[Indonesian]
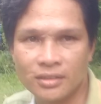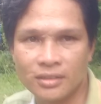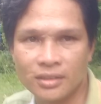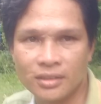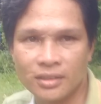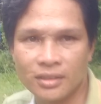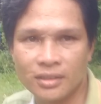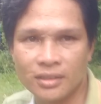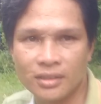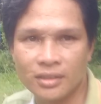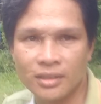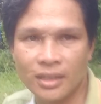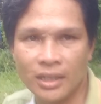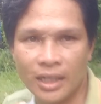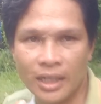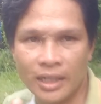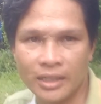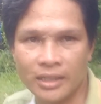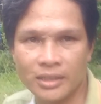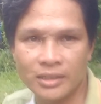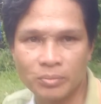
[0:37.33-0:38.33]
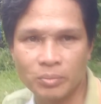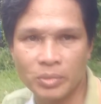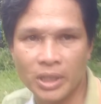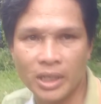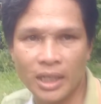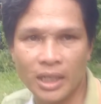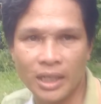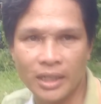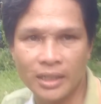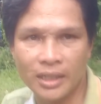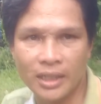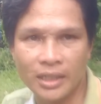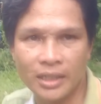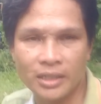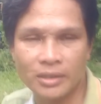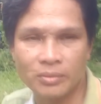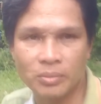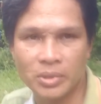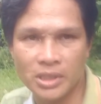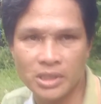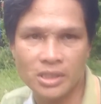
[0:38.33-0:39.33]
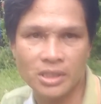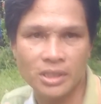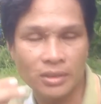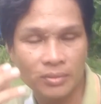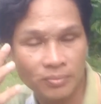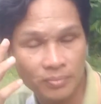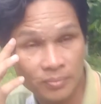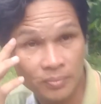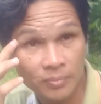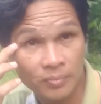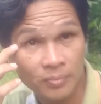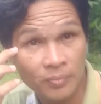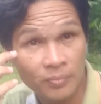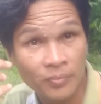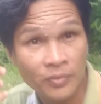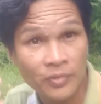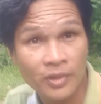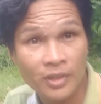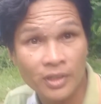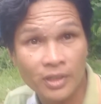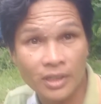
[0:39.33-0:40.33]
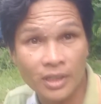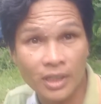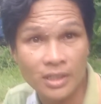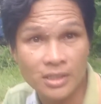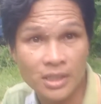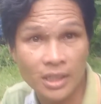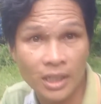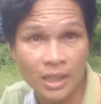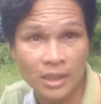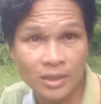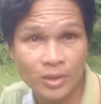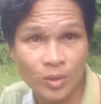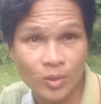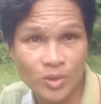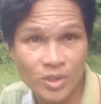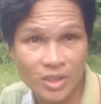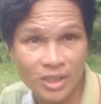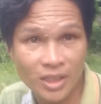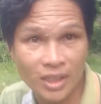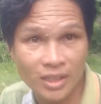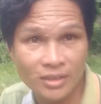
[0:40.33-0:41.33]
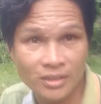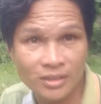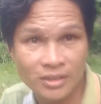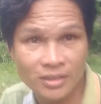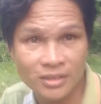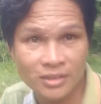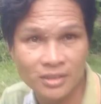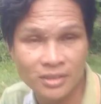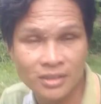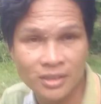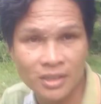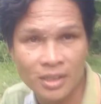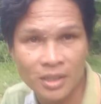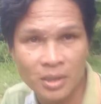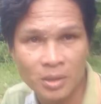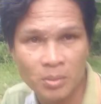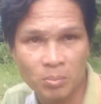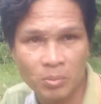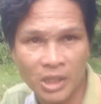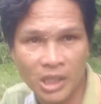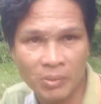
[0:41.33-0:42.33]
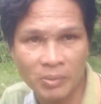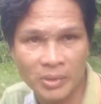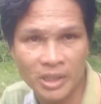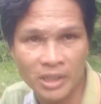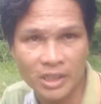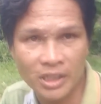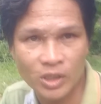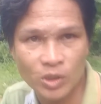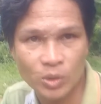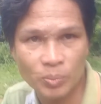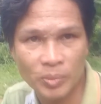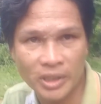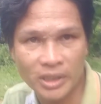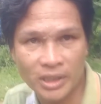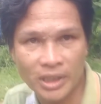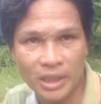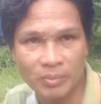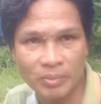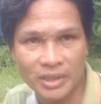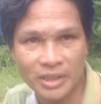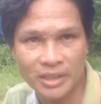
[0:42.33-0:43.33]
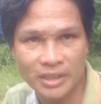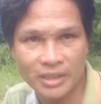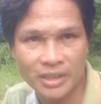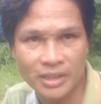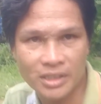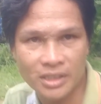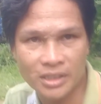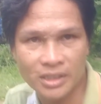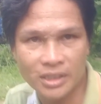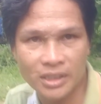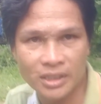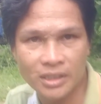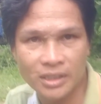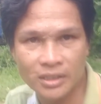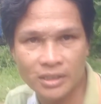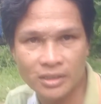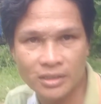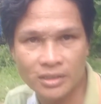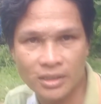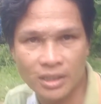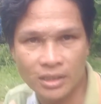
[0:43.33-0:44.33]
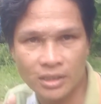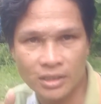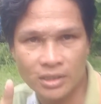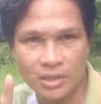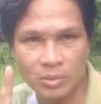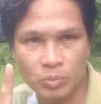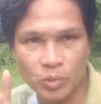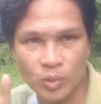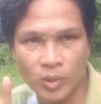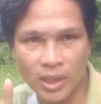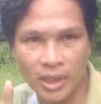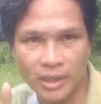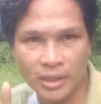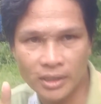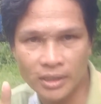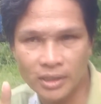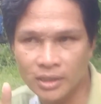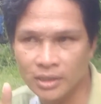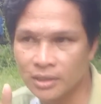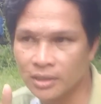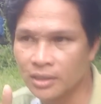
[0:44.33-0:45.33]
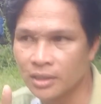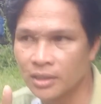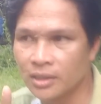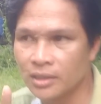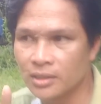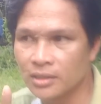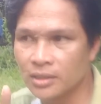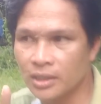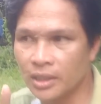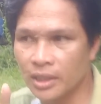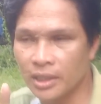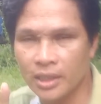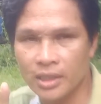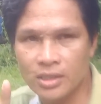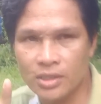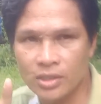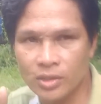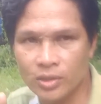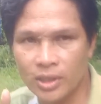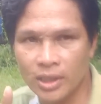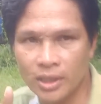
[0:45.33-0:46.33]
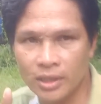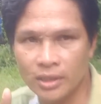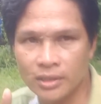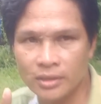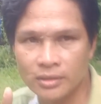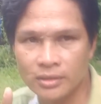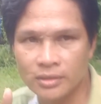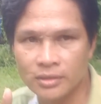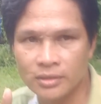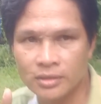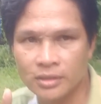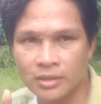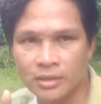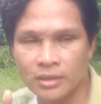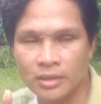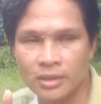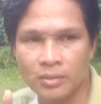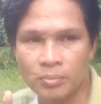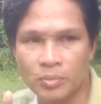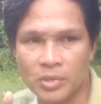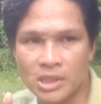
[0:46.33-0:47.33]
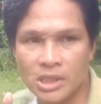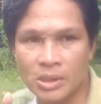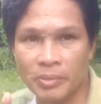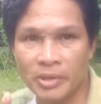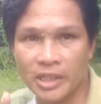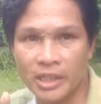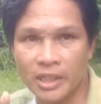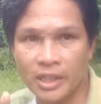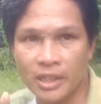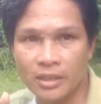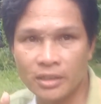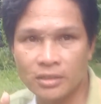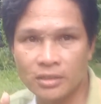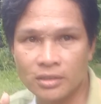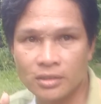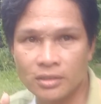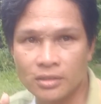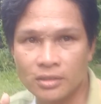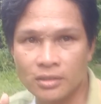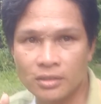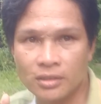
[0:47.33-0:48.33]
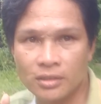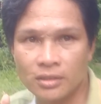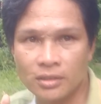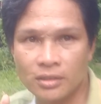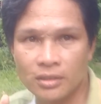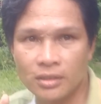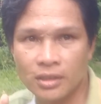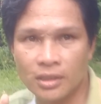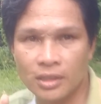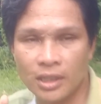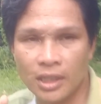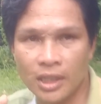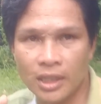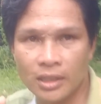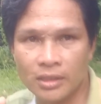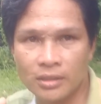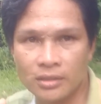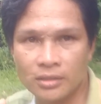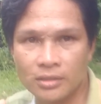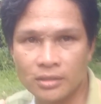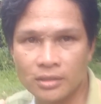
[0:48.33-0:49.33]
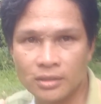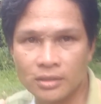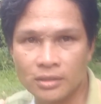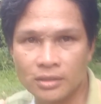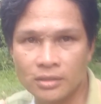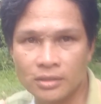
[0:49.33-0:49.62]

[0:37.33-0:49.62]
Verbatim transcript: uh, air bekalan air bersih nah saya akan kongsikan bagaimana kehidupan kami di sini sebulan saya hanya seorang bersama dengan rekan